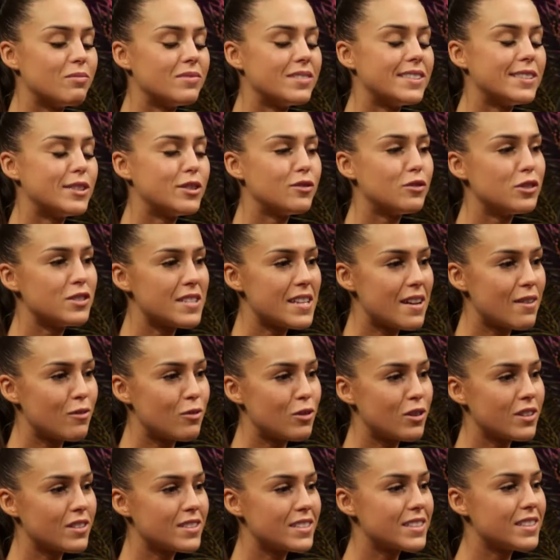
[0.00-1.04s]
si tu veux
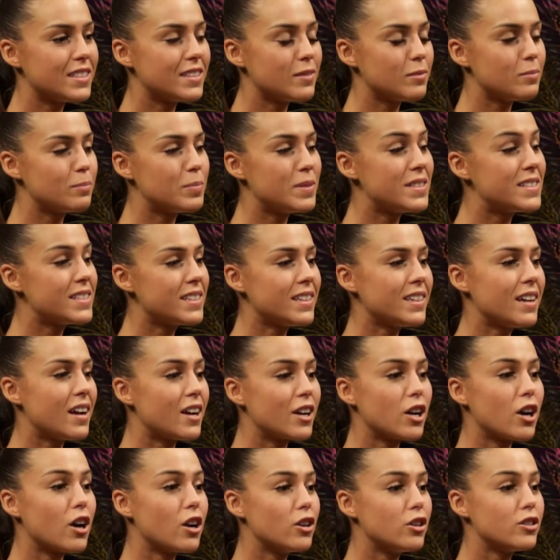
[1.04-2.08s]
savoir. Puis tu sais,
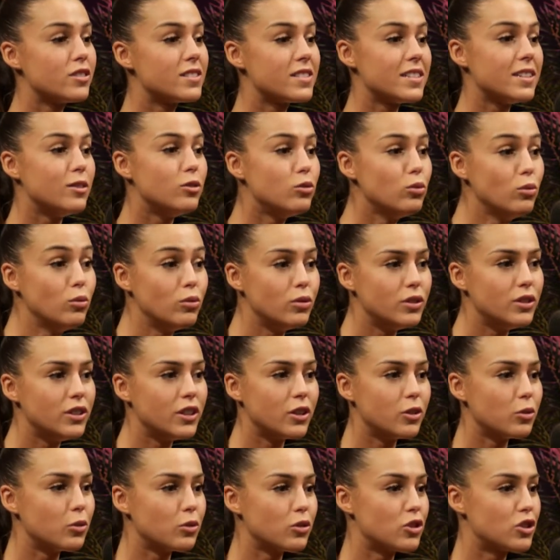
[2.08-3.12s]
encore là, c'est nous. Il y a
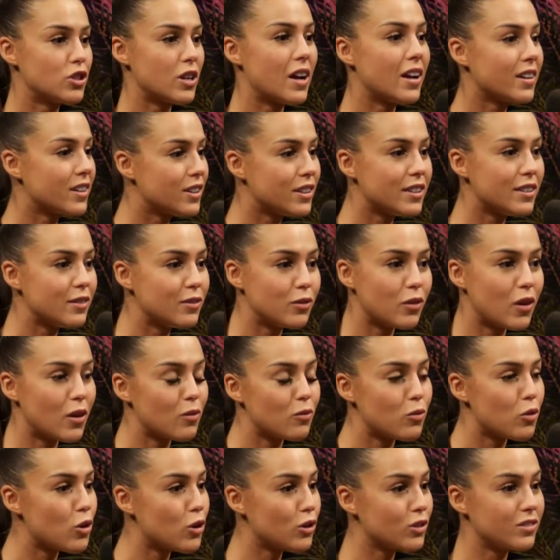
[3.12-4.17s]
d'autres gens qui vont
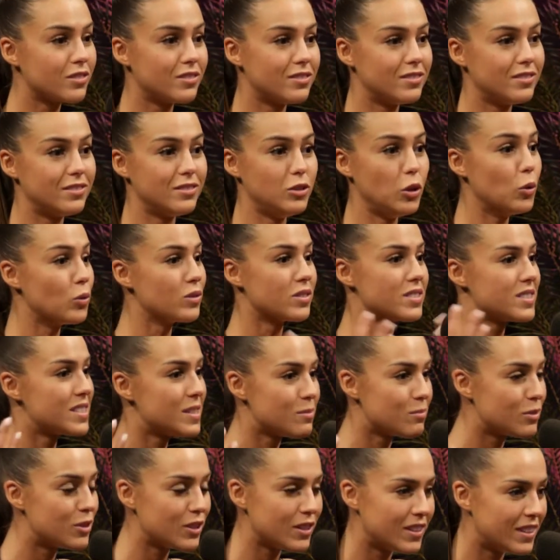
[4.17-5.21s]
avoir d'autres
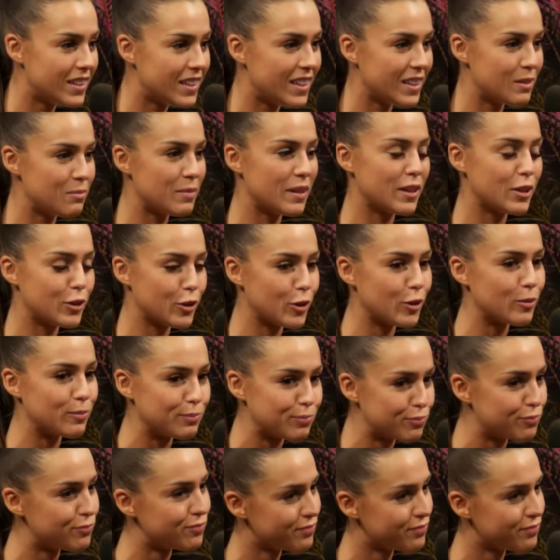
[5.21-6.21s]
types de dates, mais comme